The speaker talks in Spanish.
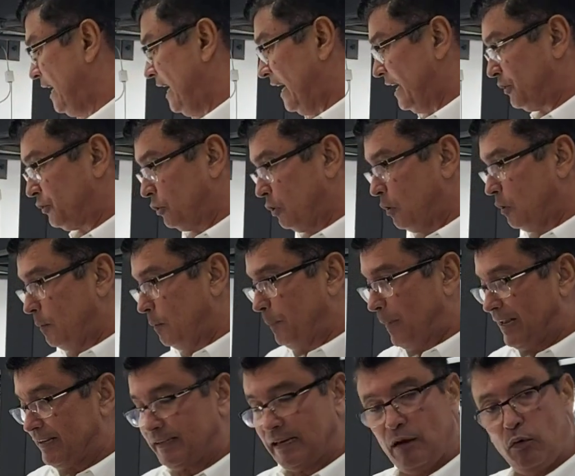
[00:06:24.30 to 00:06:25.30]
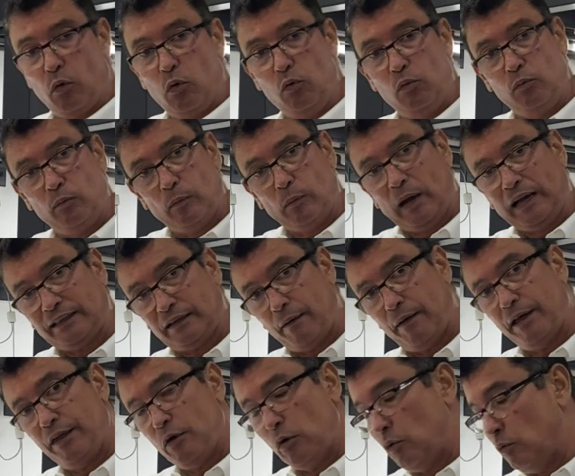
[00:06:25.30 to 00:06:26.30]
eso pasa a
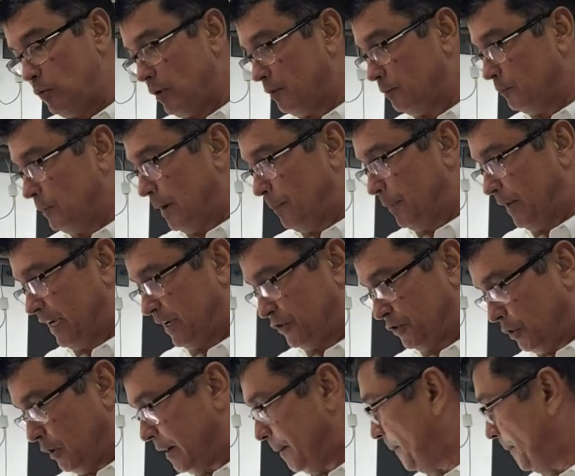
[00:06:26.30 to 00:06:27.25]
través de una aplicación